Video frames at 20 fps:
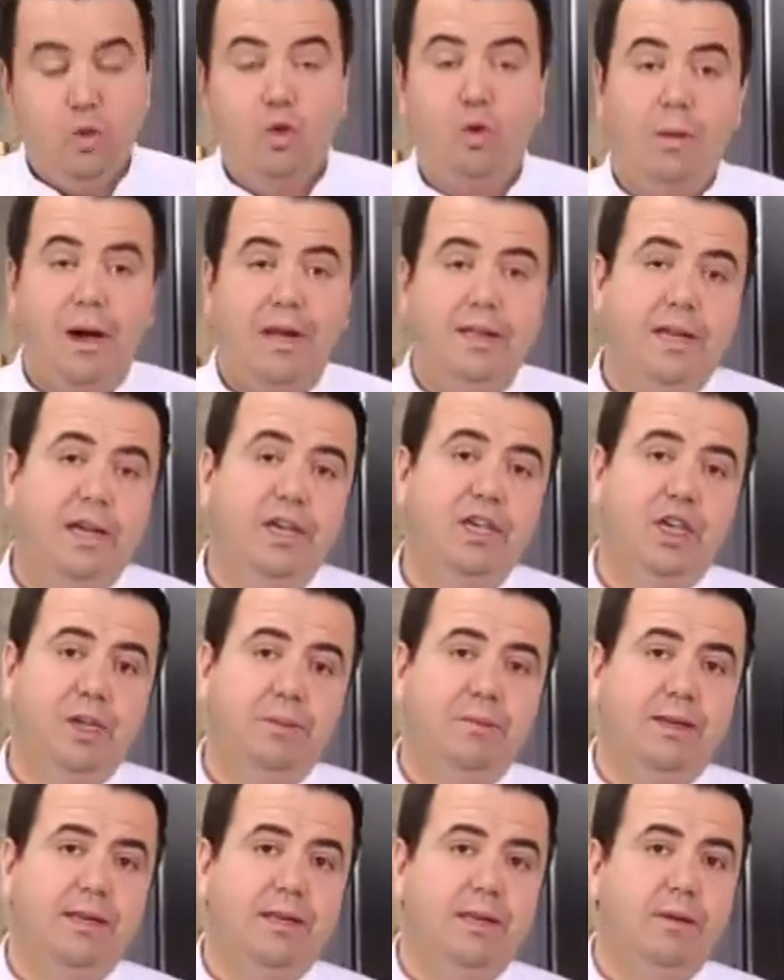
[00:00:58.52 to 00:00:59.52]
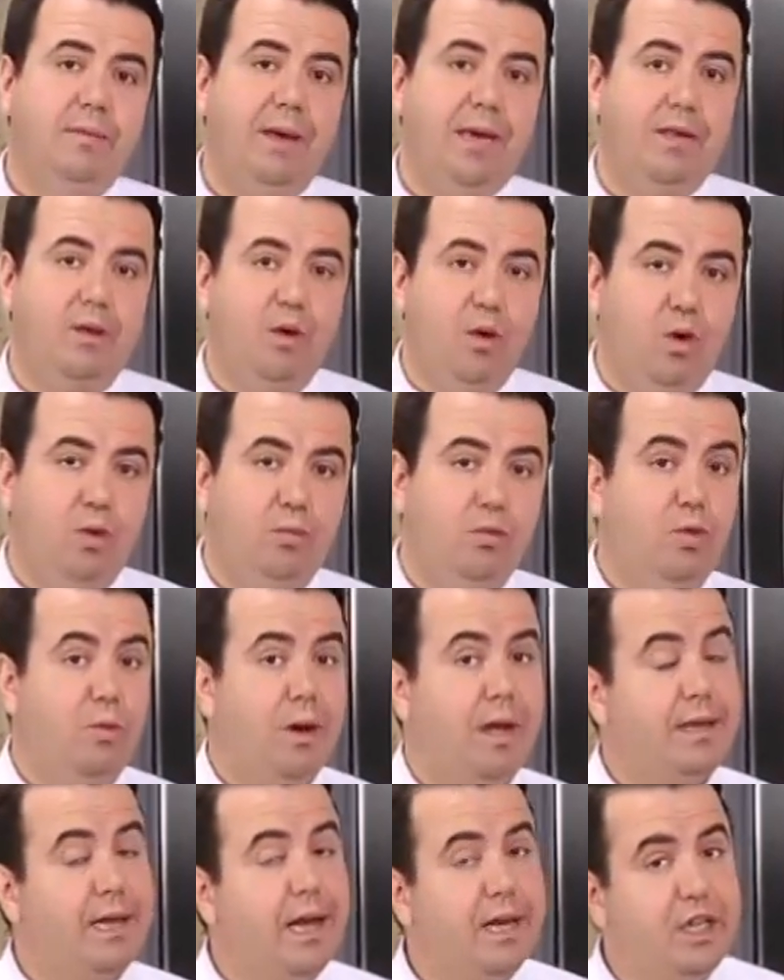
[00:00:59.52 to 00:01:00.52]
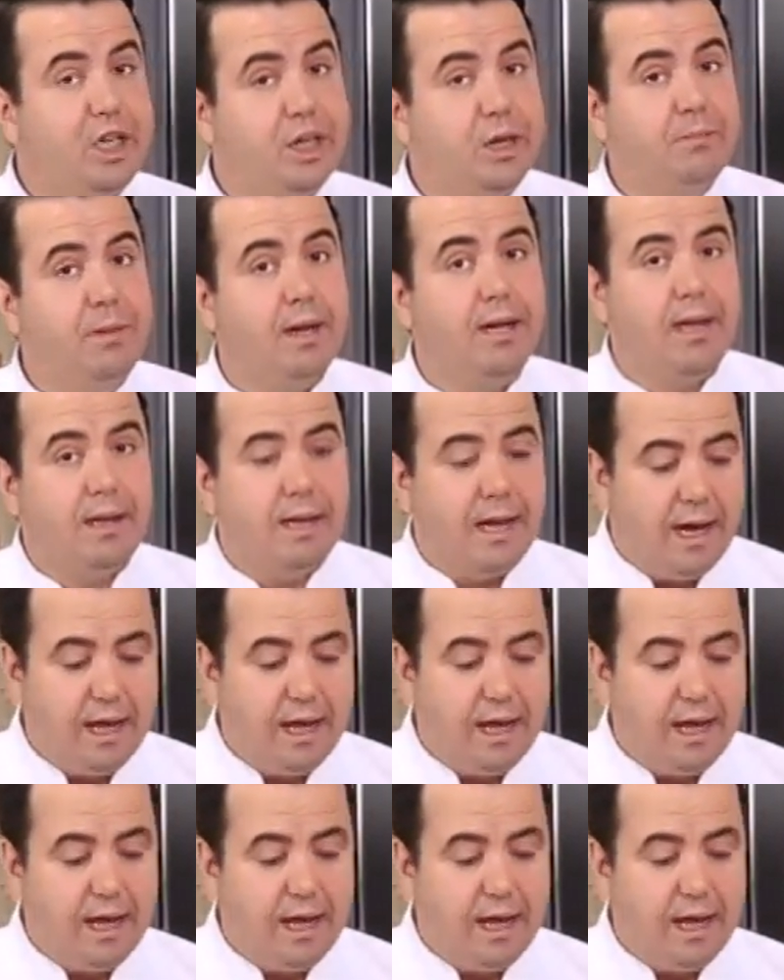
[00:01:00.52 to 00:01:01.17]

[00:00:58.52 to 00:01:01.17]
Dumanların çıkmasını bekliyorum. Dumanlar çıkmadan